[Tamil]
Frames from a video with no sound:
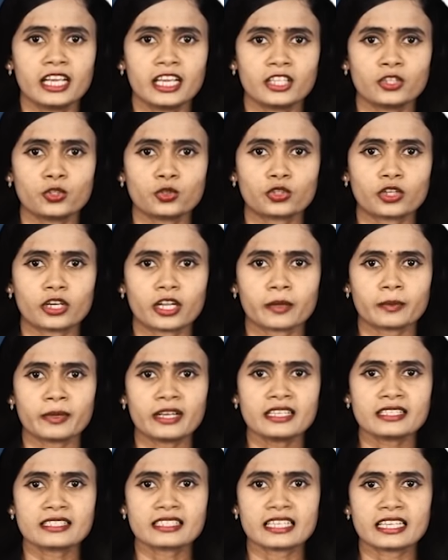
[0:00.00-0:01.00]
இது
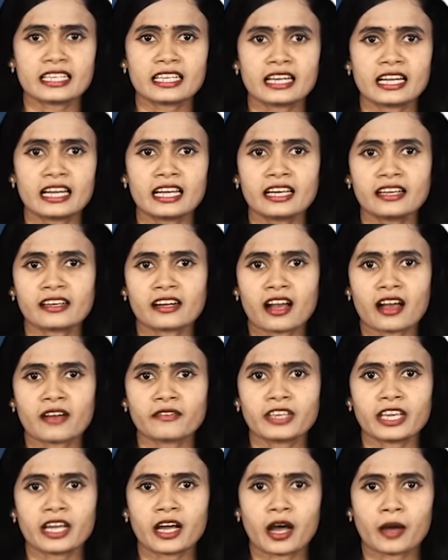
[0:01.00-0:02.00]
தொடர்பில் சிங்கள
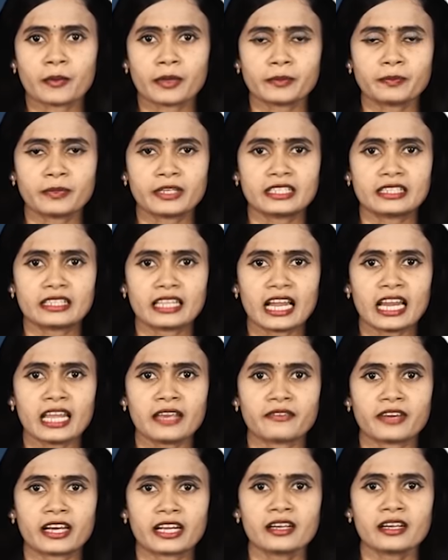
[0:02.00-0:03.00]
ராவிய அமைப்பின்
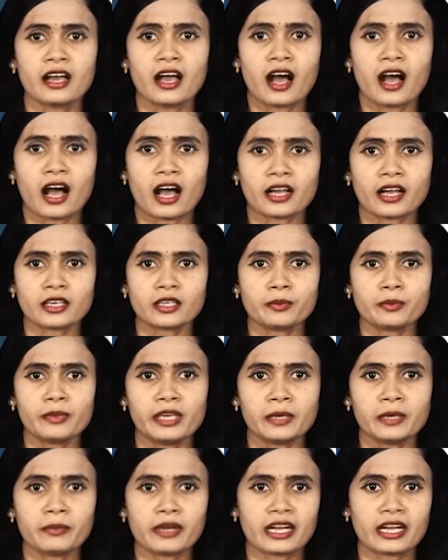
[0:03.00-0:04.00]
தலைவர்
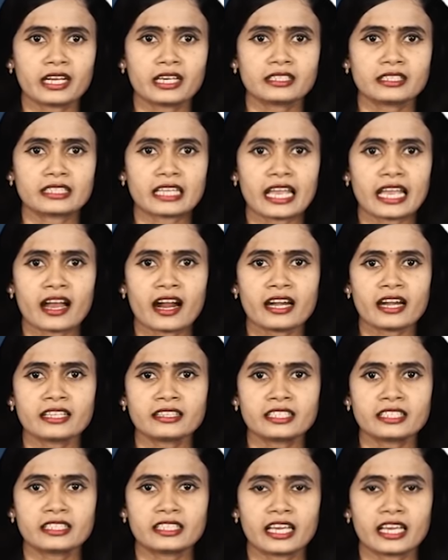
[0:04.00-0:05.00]
அக்னி மன
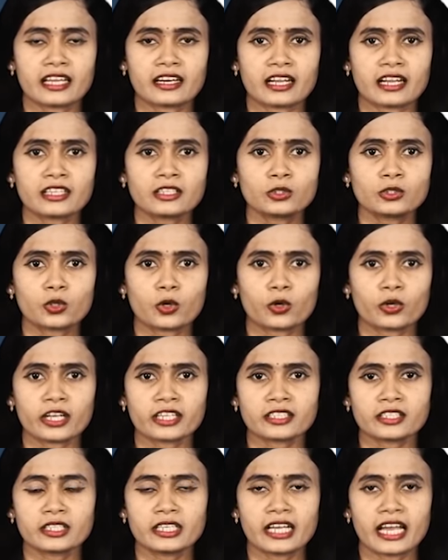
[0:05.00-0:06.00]
தயானந்த தேரர்
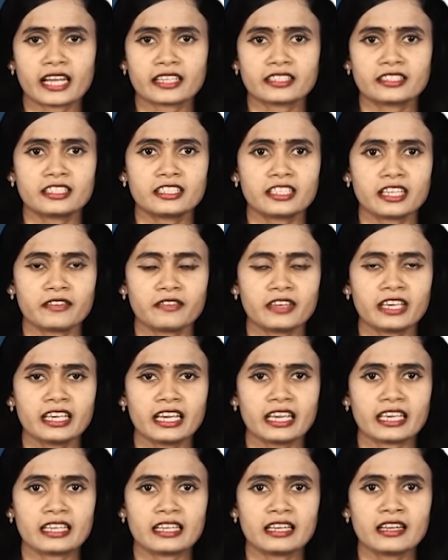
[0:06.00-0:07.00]
தொடர்ந்தும் கருத்து
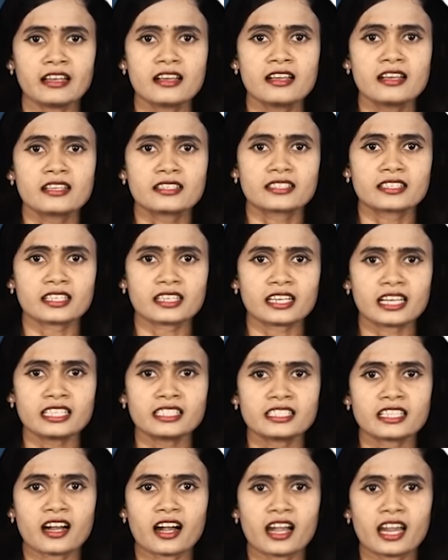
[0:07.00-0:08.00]
தெரிவிக்கையில்
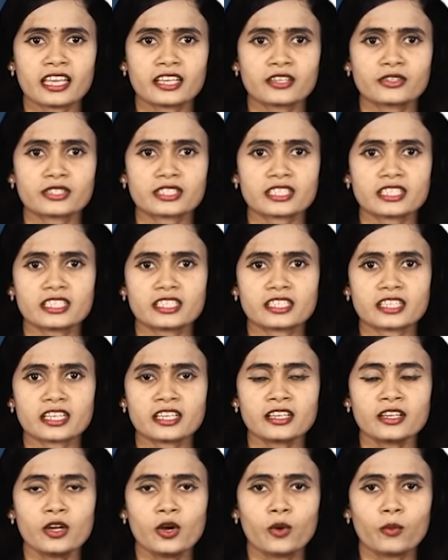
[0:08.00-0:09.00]
சிறைச்சாலைக்கு சென்ற
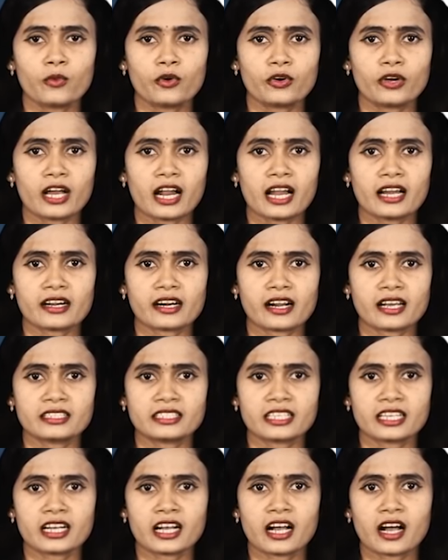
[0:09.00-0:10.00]
முன்னாள்
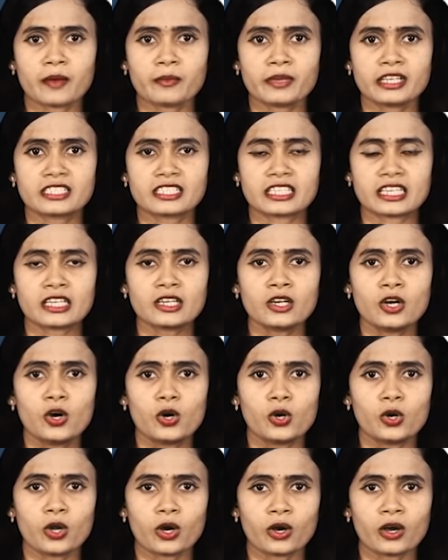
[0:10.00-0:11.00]
ராஜாங்க அமைச்சர்
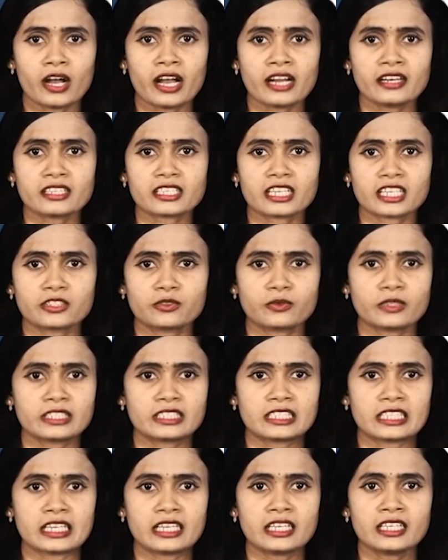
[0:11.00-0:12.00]
லொகான்
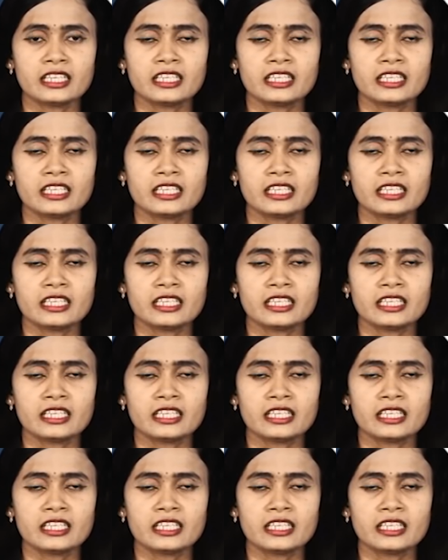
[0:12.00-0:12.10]
ரத்வத்த